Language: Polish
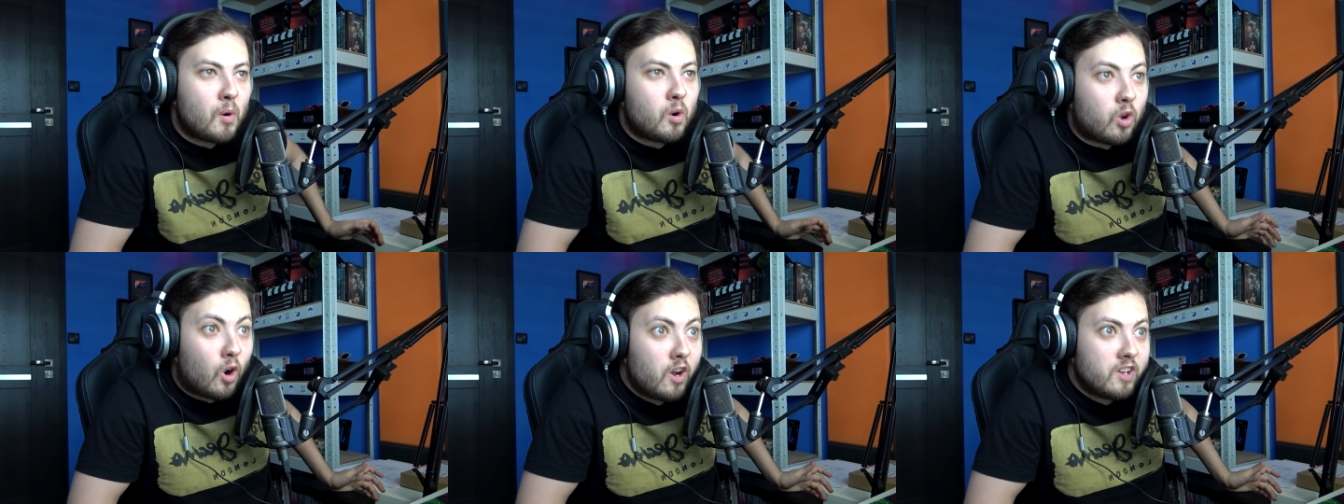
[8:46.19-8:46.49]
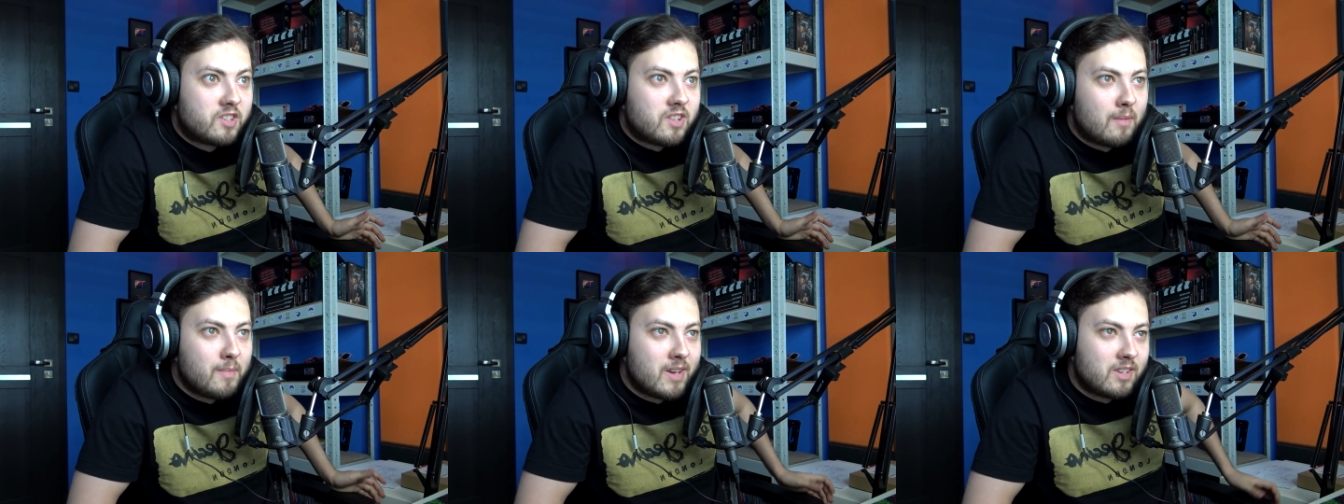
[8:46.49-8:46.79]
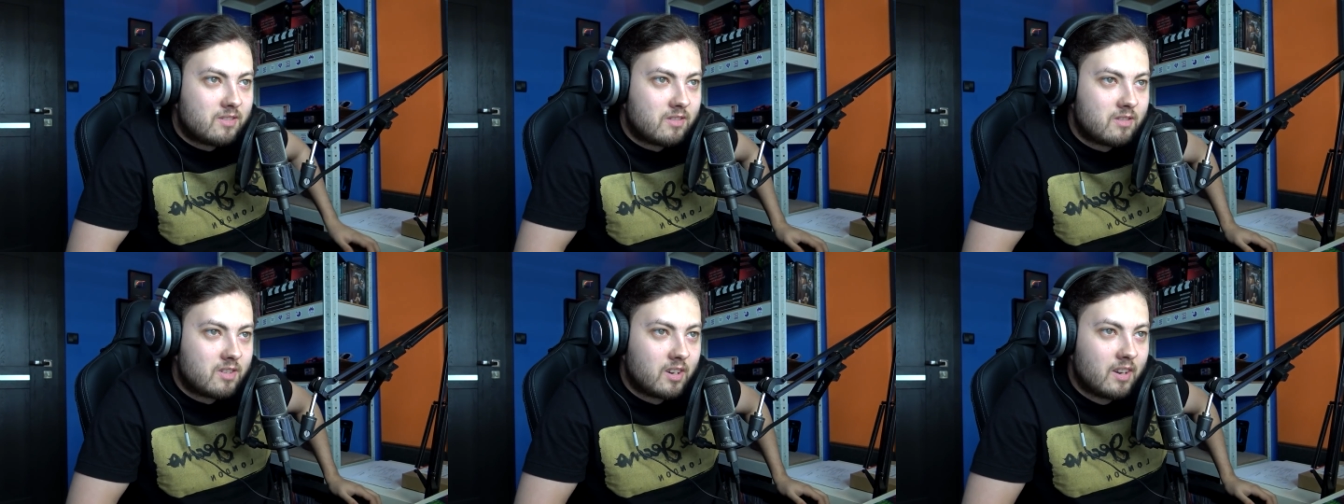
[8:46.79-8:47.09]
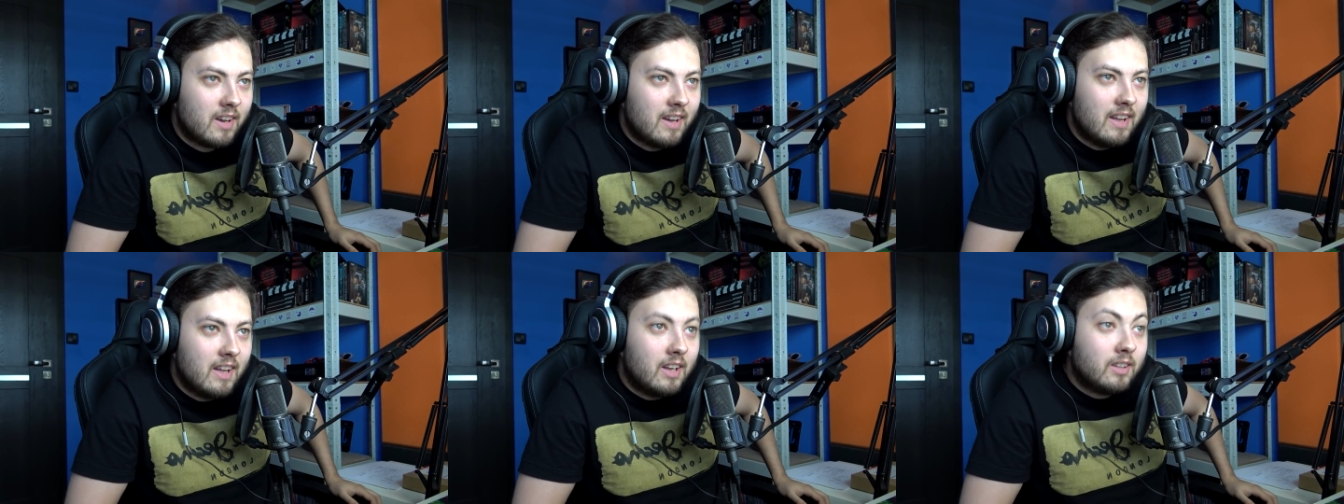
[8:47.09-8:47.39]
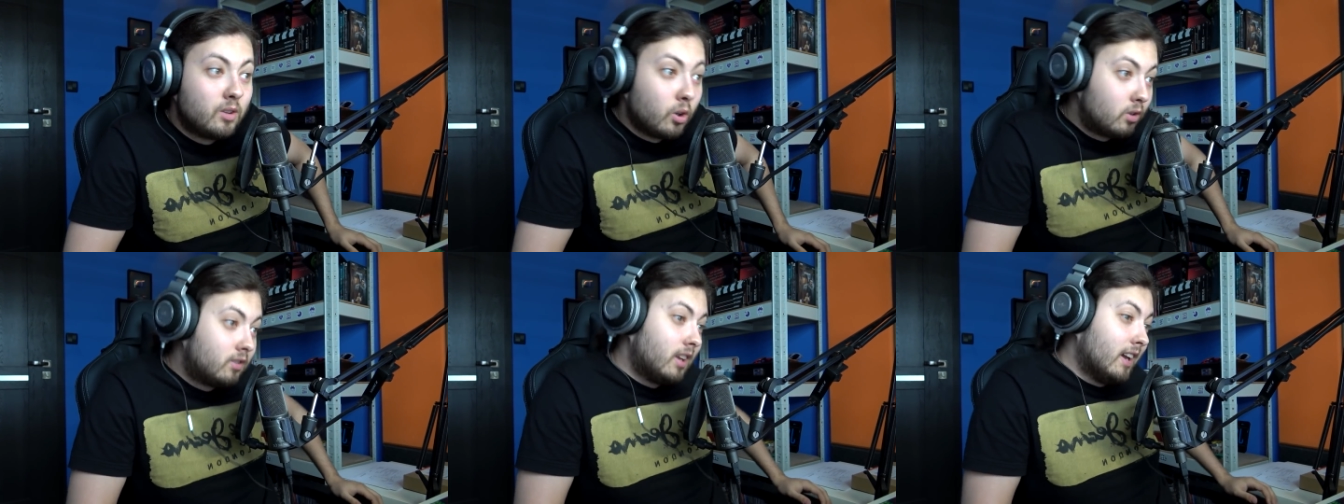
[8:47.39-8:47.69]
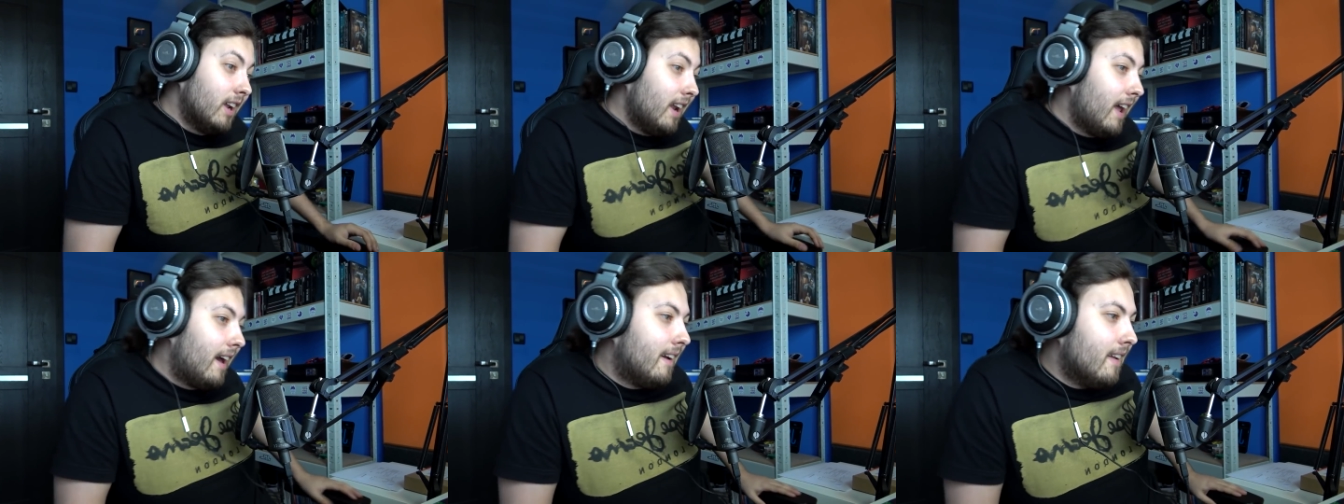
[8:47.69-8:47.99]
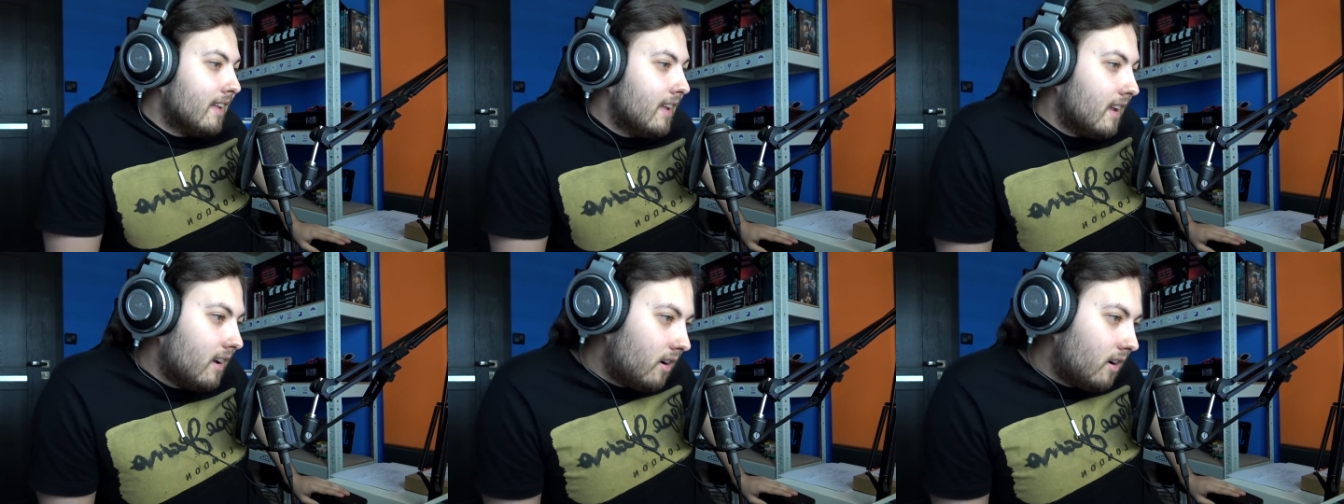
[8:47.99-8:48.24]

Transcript: pokroić na miejscu, czy... To tyle!